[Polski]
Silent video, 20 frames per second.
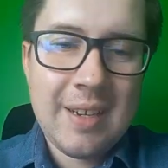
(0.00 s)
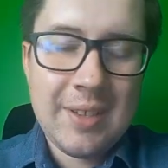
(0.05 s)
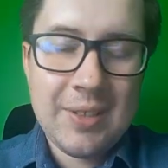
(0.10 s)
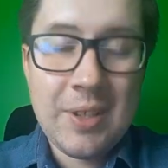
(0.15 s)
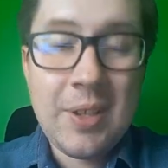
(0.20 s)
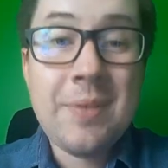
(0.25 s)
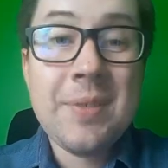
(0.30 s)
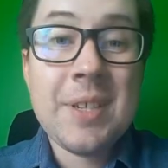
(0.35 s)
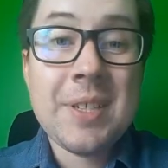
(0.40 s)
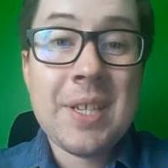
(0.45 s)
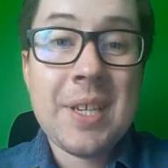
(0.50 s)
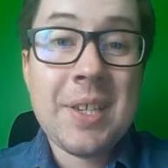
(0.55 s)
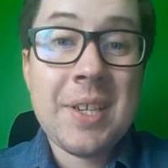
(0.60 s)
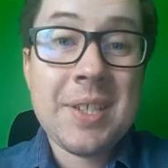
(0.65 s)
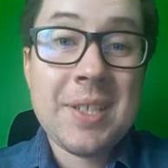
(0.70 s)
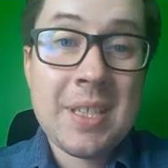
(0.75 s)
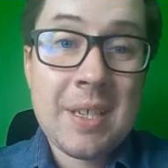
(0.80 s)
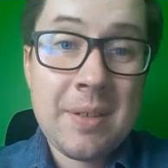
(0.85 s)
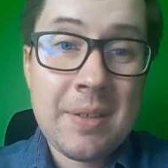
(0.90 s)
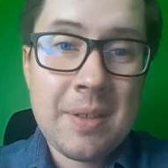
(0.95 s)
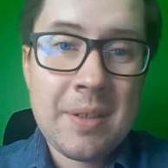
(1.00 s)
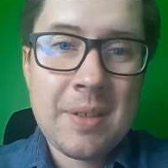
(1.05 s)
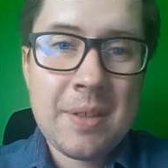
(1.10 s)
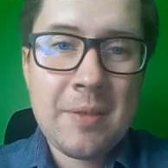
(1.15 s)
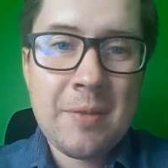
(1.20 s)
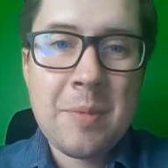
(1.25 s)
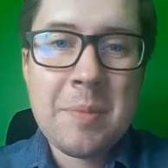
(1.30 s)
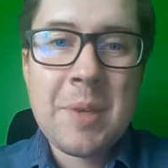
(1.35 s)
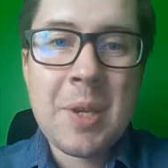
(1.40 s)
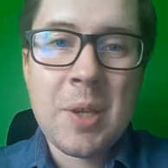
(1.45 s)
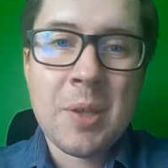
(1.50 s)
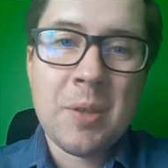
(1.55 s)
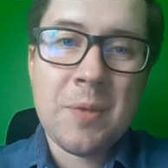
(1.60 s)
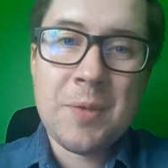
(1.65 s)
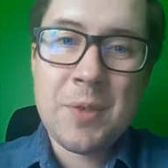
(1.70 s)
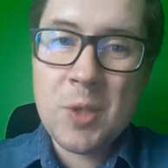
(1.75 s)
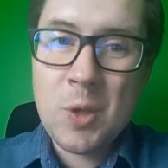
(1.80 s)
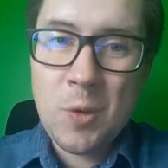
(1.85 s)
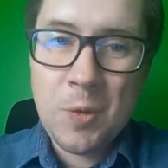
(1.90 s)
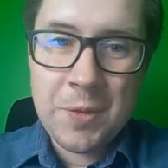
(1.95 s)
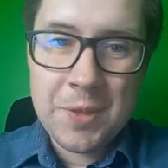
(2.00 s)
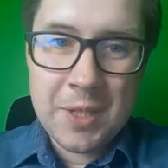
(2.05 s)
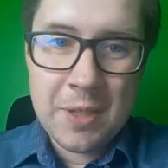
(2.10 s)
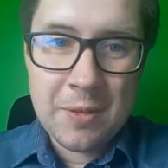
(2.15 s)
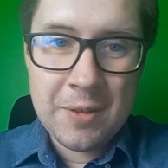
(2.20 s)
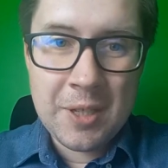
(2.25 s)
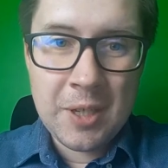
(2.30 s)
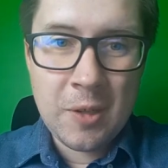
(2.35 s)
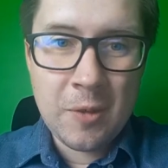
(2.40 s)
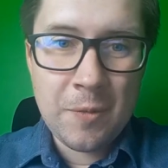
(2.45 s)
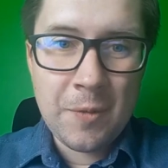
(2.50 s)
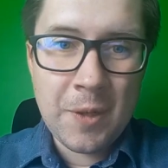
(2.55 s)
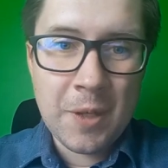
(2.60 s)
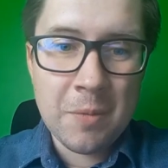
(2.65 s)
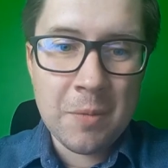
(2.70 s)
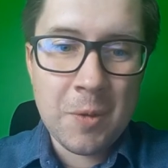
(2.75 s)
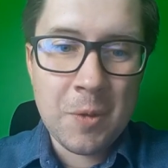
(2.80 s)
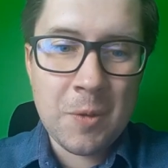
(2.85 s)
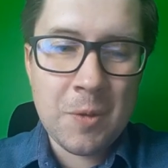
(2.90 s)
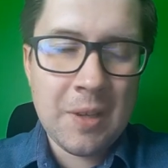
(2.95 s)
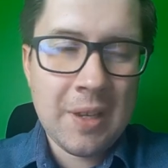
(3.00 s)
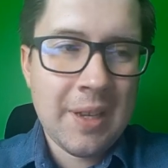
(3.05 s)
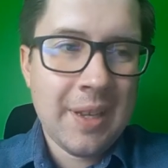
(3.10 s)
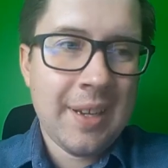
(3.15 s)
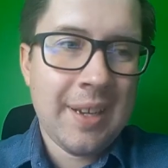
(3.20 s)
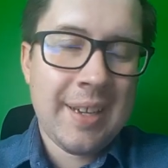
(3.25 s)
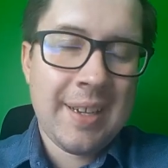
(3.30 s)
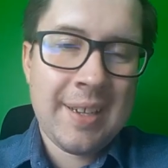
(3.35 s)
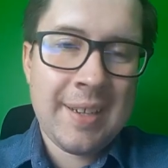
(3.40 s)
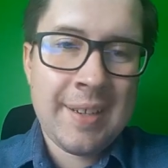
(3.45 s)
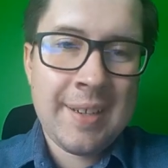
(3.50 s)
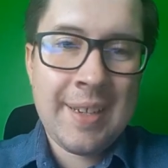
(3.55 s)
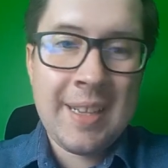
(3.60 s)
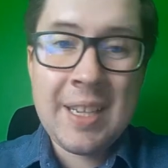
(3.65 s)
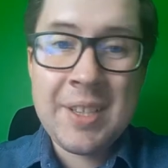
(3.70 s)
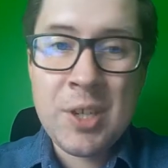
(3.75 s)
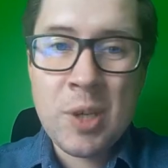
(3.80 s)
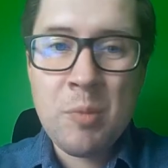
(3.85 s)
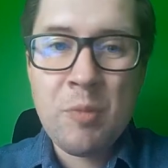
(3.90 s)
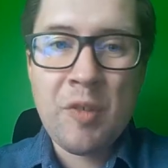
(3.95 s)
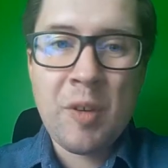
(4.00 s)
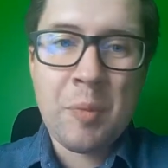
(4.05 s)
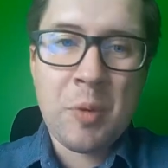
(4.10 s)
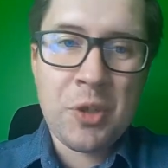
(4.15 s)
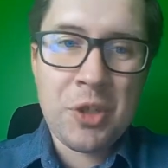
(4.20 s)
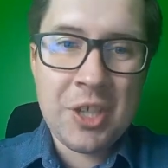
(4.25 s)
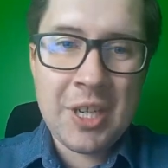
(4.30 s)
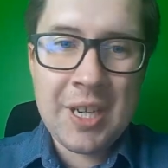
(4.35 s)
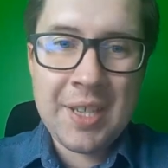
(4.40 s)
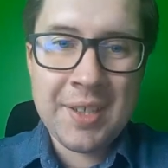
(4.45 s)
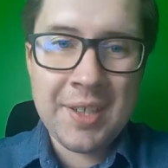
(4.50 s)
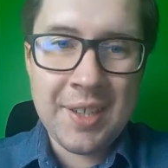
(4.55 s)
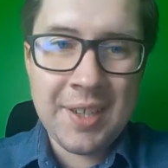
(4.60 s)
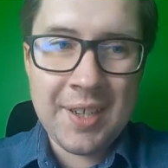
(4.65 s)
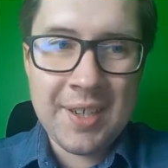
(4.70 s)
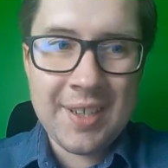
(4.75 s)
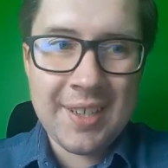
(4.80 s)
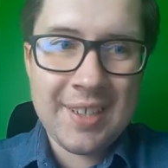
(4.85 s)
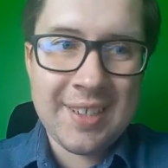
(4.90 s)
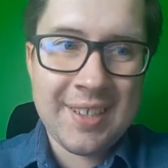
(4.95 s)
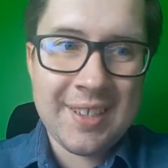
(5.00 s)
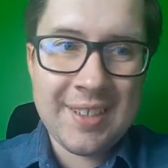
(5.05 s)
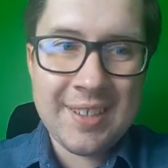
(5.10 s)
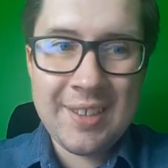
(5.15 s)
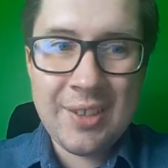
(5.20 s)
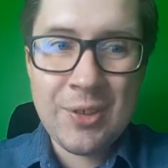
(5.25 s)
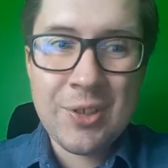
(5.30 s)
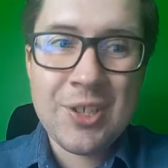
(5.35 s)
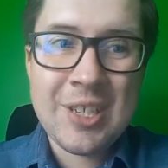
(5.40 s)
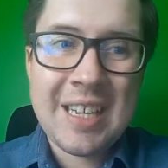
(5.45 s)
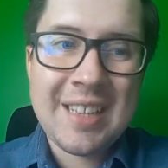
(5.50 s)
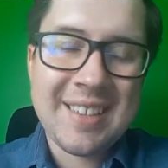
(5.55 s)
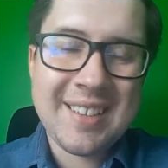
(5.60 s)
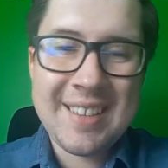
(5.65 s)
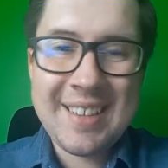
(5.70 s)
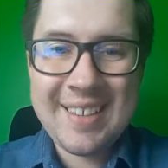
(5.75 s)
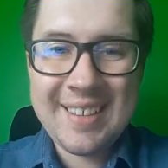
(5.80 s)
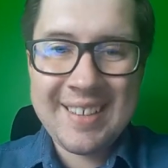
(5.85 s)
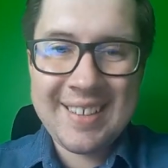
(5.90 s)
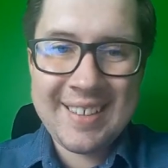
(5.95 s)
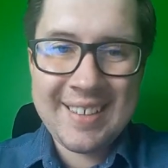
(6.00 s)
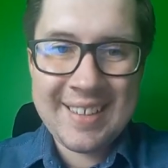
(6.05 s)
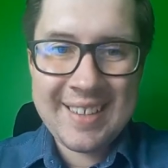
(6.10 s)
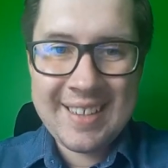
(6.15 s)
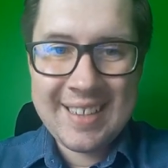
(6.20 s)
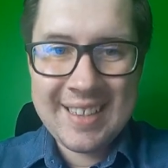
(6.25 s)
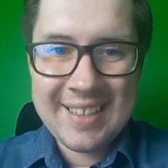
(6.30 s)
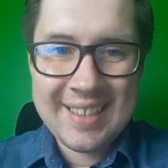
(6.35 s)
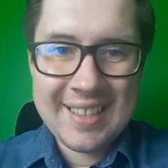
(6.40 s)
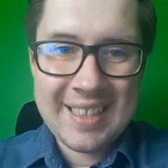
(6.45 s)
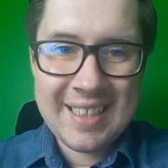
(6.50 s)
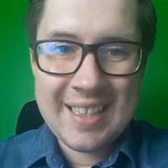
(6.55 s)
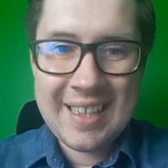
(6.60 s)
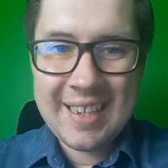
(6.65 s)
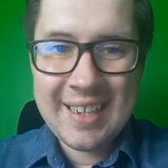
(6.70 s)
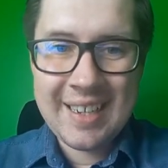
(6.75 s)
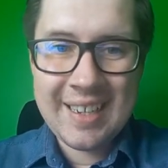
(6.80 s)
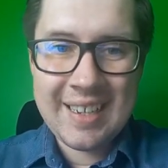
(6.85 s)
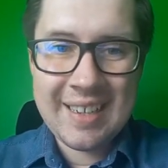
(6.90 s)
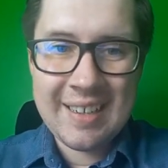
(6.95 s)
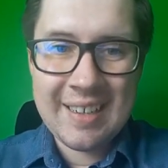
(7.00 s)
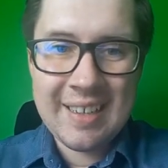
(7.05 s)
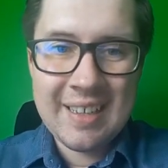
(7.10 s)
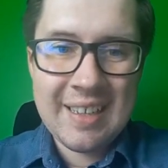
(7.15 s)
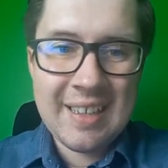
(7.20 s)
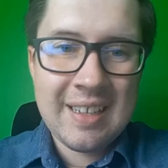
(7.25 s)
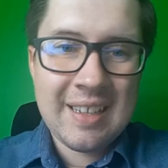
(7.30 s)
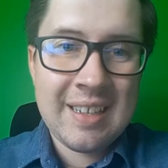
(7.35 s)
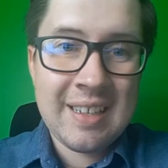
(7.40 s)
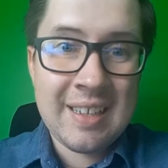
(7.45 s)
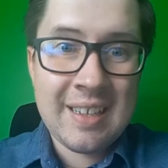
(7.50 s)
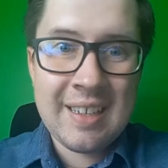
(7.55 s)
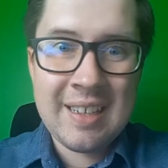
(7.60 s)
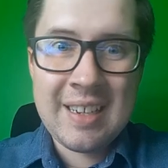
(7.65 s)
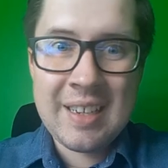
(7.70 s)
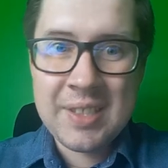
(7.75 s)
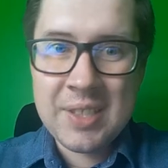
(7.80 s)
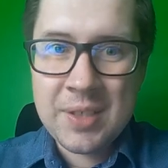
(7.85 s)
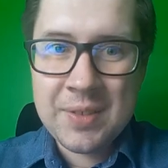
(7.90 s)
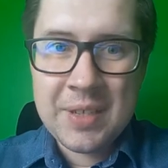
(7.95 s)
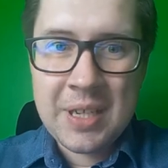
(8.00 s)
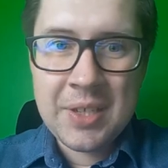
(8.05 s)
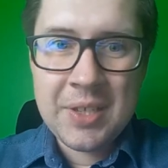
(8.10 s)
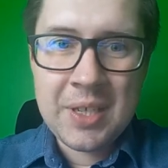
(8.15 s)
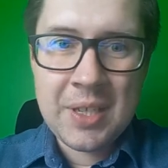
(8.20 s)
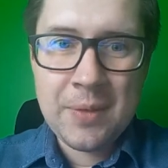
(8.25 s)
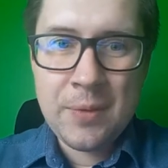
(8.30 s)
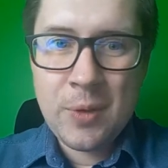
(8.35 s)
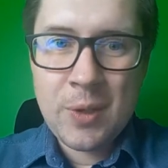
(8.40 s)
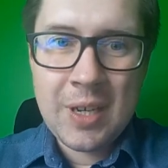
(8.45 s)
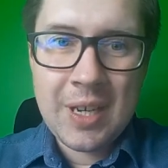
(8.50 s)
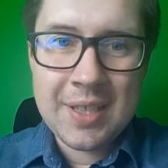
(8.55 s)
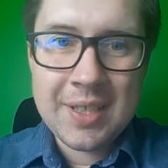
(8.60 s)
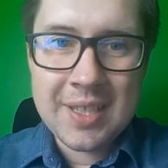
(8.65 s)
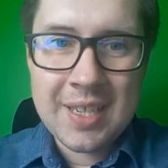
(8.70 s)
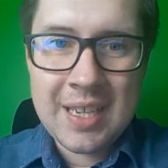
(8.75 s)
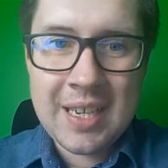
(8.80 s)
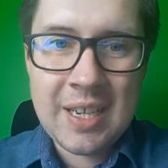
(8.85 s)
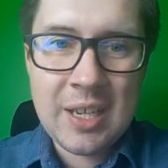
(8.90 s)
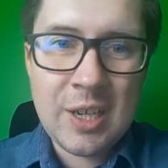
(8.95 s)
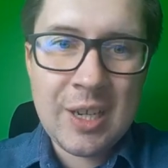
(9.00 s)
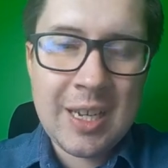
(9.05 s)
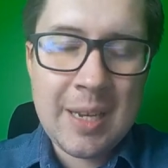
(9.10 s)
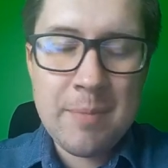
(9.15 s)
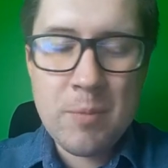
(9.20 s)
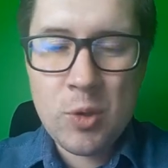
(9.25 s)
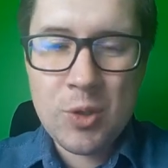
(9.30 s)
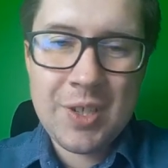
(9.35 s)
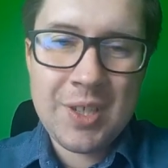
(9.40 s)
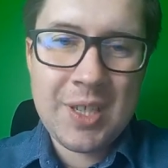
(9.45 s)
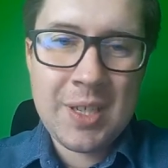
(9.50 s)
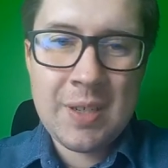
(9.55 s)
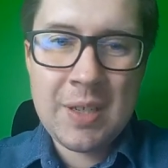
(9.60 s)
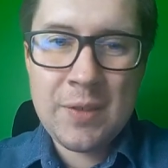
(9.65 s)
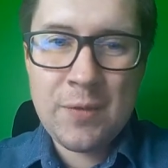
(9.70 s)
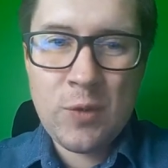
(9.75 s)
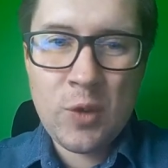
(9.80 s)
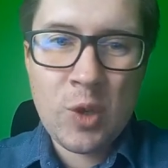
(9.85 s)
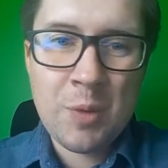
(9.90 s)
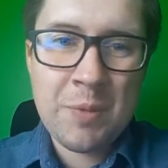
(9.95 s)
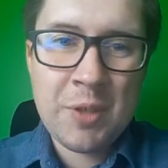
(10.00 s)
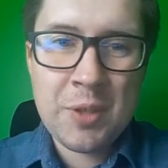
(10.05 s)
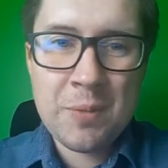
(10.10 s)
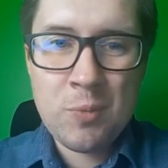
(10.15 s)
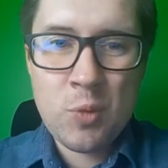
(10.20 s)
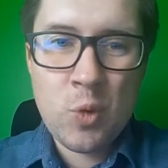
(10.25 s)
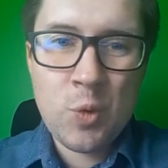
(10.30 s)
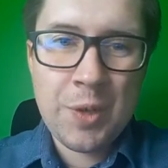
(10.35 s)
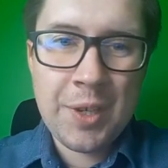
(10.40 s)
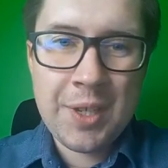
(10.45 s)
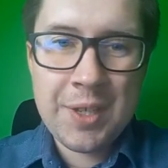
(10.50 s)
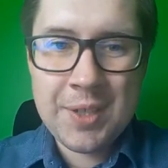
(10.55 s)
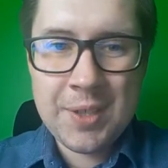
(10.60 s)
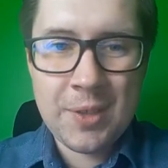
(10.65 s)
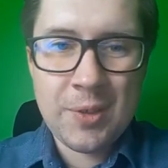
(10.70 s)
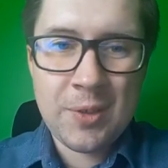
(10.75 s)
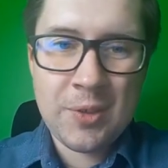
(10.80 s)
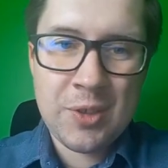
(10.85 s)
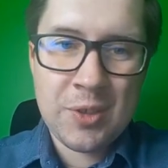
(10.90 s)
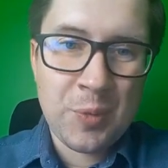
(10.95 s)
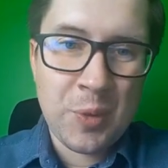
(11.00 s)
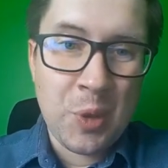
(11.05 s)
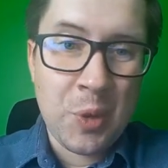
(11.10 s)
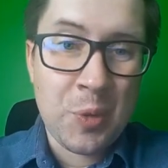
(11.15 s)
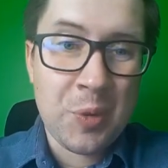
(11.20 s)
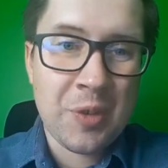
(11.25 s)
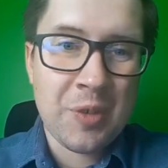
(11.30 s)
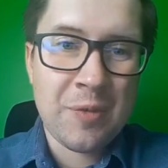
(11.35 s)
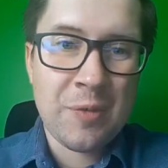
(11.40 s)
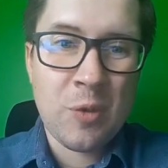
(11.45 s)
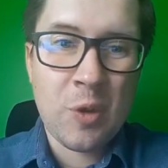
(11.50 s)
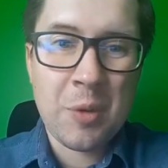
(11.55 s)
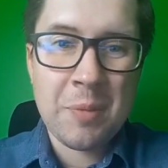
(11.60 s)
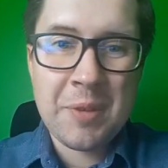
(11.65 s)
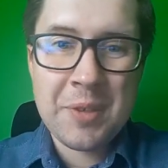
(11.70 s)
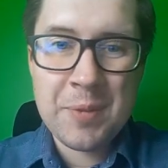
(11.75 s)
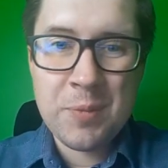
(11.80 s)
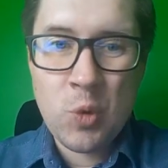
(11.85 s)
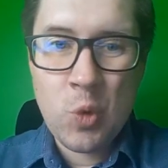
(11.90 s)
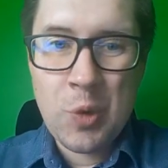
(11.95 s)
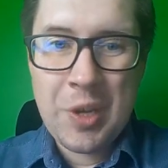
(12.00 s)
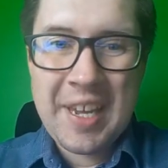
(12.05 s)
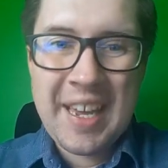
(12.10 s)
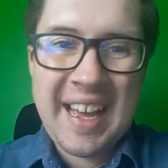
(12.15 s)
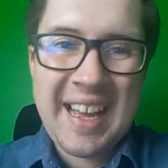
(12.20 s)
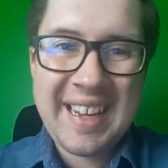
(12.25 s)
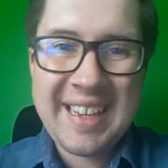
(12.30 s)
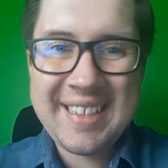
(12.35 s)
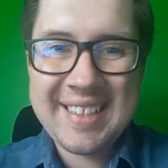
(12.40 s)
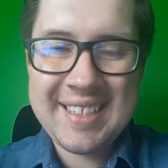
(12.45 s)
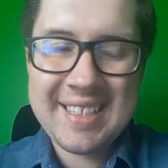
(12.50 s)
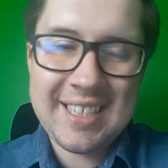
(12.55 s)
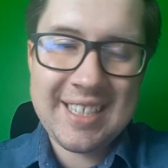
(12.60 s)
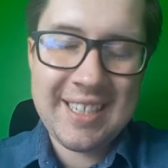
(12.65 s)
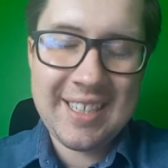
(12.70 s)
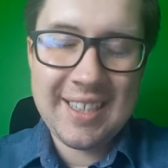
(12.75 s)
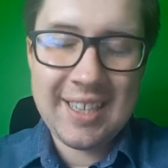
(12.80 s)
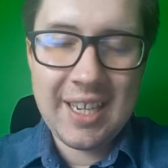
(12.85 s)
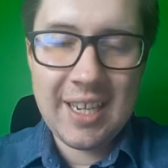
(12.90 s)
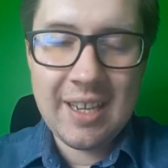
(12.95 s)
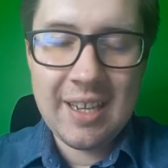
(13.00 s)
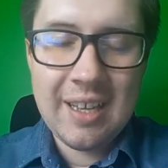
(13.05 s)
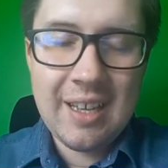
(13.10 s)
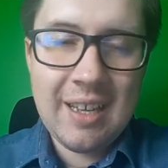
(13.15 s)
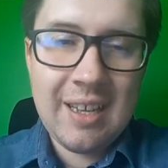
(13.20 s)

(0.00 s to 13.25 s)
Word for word: No i w zasadzie jest nawet wymieniony w czołówce tego filmu. E, I dlaczego mówię pośrednik? E, no, żadna e, kancelaria radcowska czy adwokacka nie może działać w formie spółki ZO czy w formie spółki akcyjnej.